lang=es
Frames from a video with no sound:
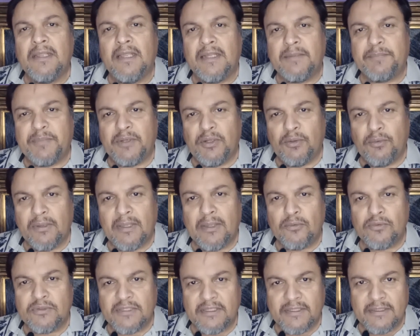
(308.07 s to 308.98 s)
Espero que
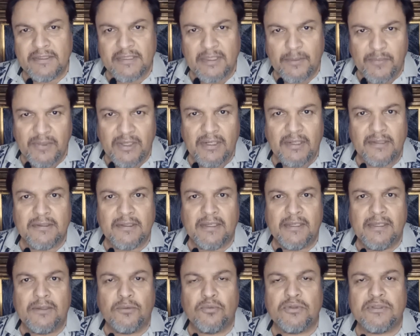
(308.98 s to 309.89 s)
a ustedes también les
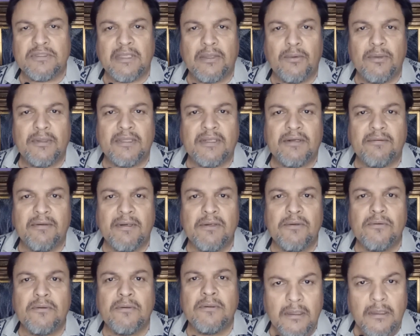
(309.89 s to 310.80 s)
haya gustado el
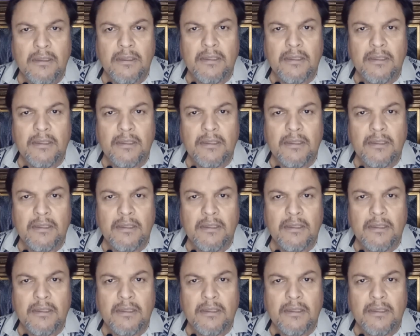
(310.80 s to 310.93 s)
trabajo.